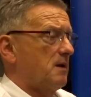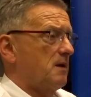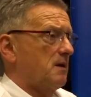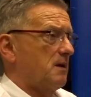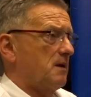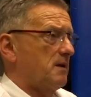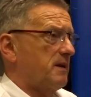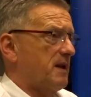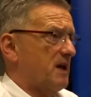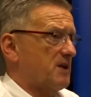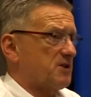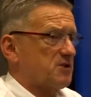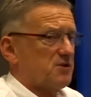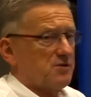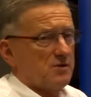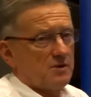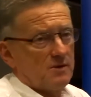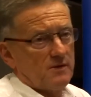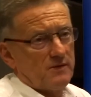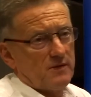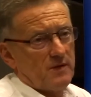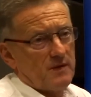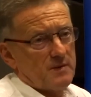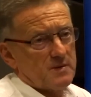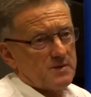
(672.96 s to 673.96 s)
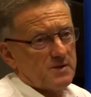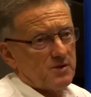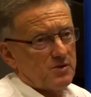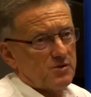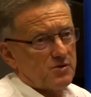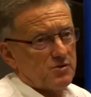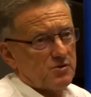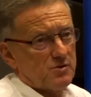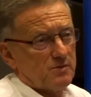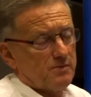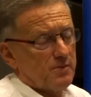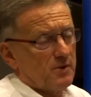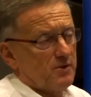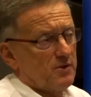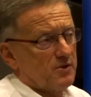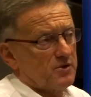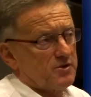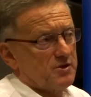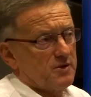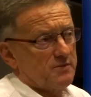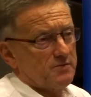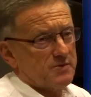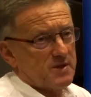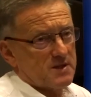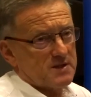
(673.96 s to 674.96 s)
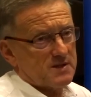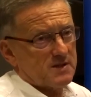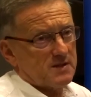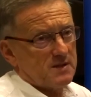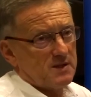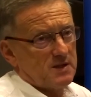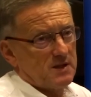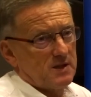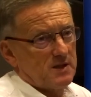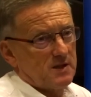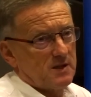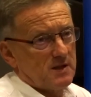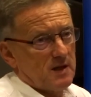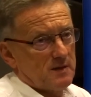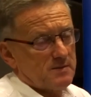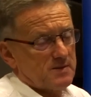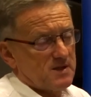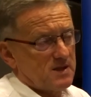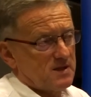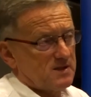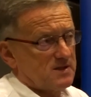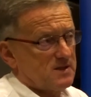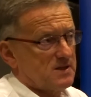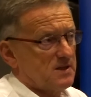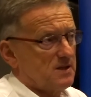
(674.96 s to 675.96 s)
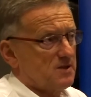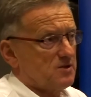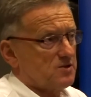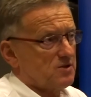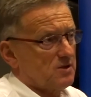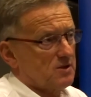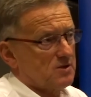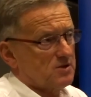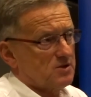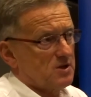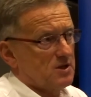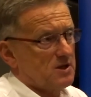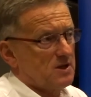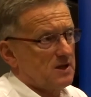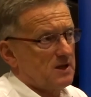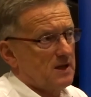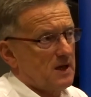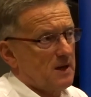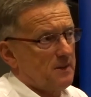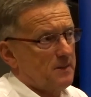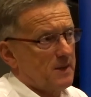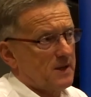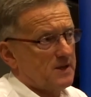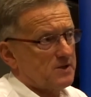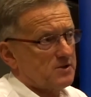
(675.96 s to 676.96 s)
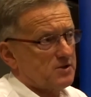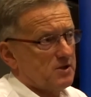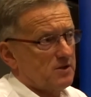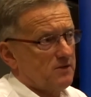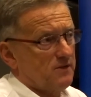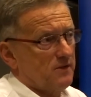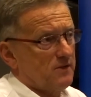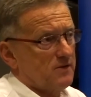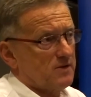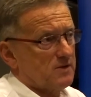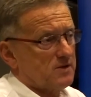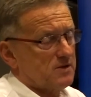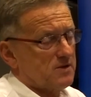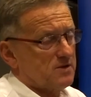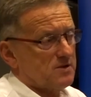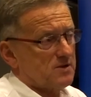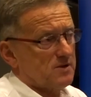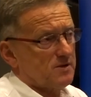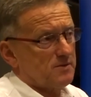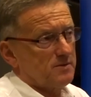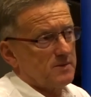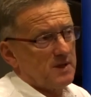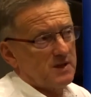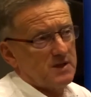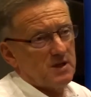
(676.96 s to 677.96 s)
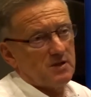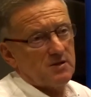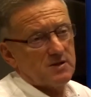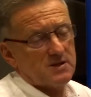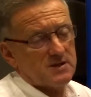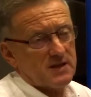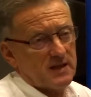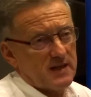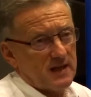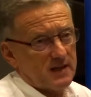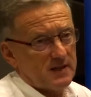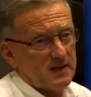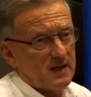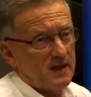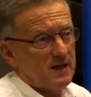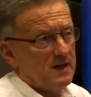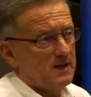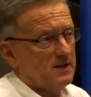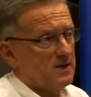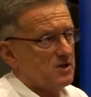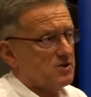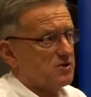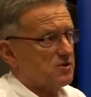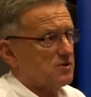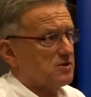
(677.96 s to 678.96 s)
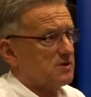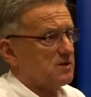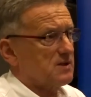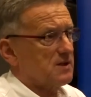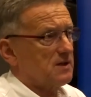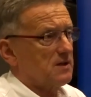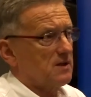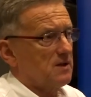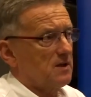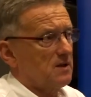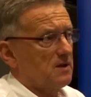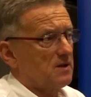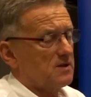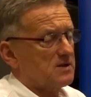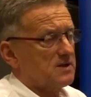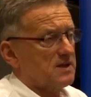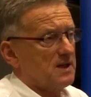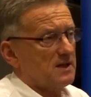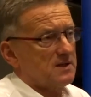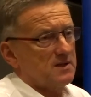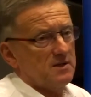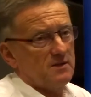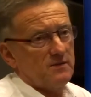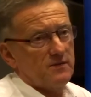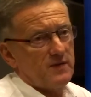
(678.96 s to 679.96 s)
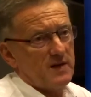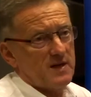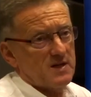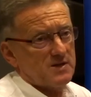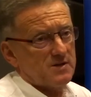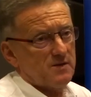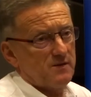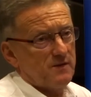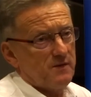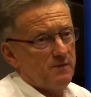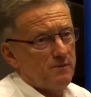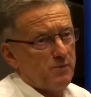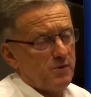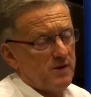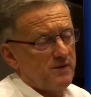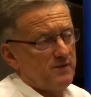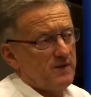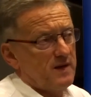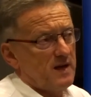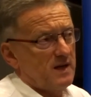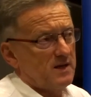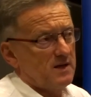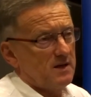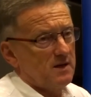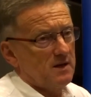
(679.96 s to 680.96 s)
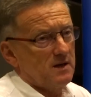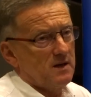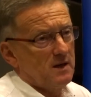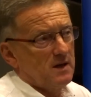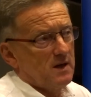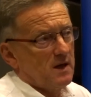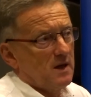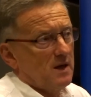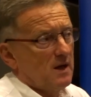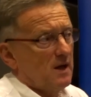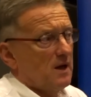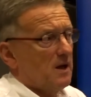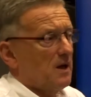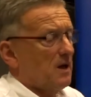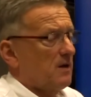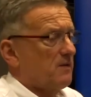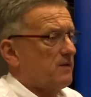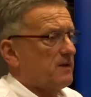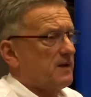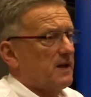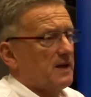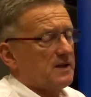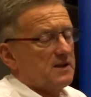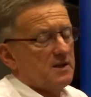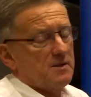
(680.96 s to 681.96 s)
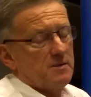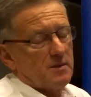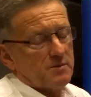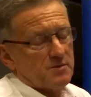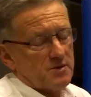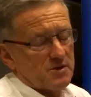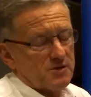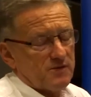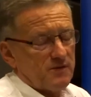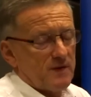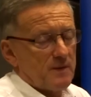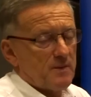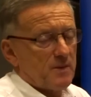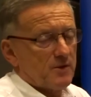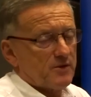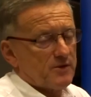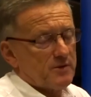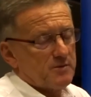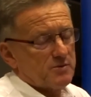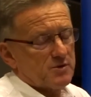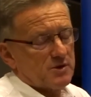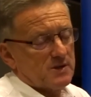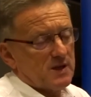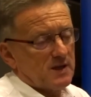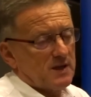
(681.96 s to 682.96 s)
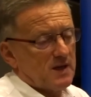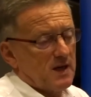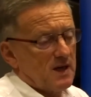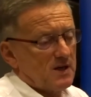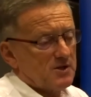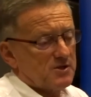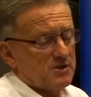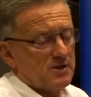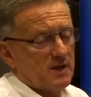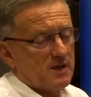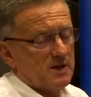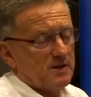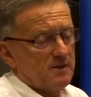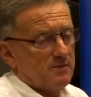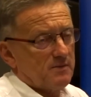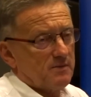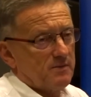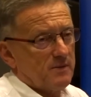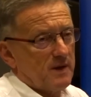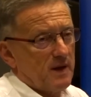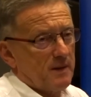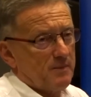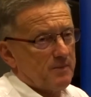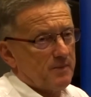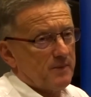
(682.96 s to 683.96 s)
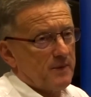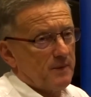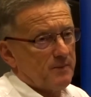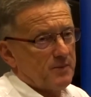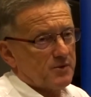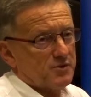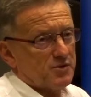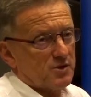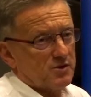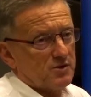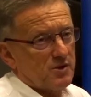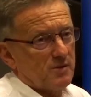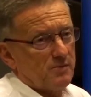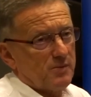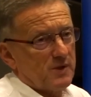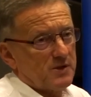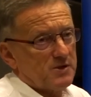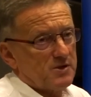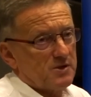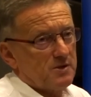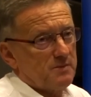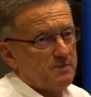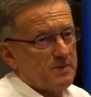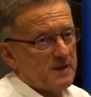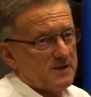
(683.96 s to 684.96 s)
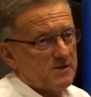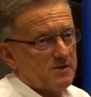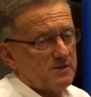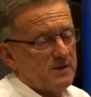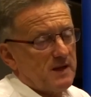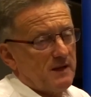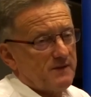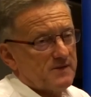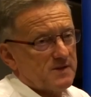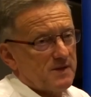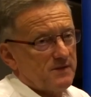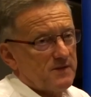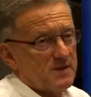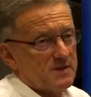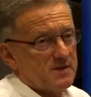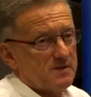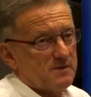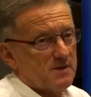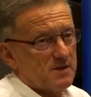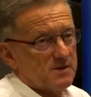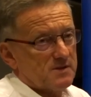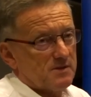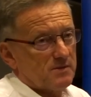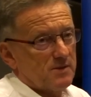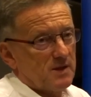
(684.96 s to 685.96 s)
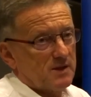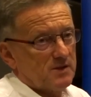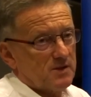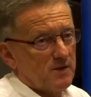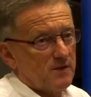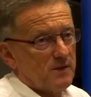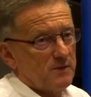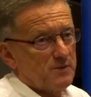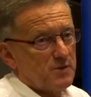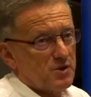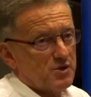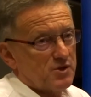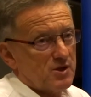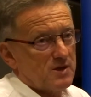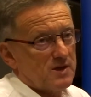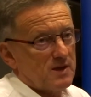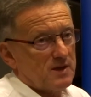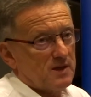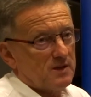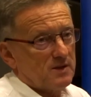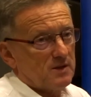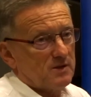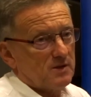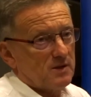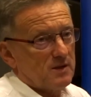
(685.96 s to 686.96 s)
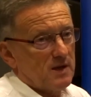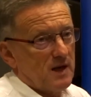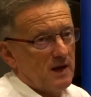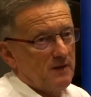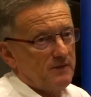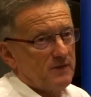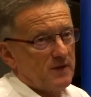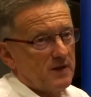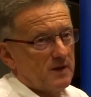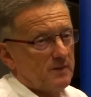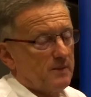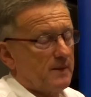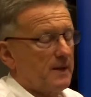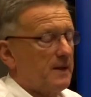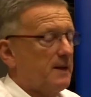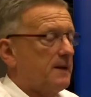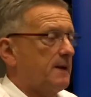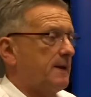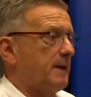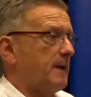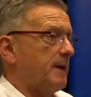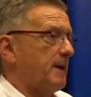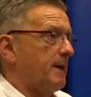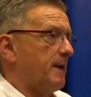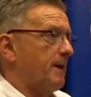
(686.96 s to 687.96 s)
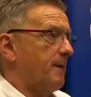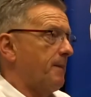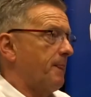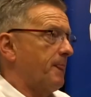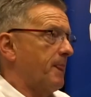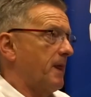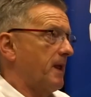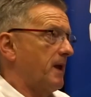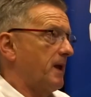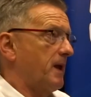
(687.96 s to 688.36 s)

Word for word: nasz w Nowym Sączu ponosi przez ich absencję, że, że ich nie ma, że to są nie tylko straty, ale też straty finansowe, wpływy, jak i wydatki, bo przecież wiemy o tym, że takie L4 na, na początku płacili pracodawca, więc to są dodatkowe obciążenia dla firmy. E,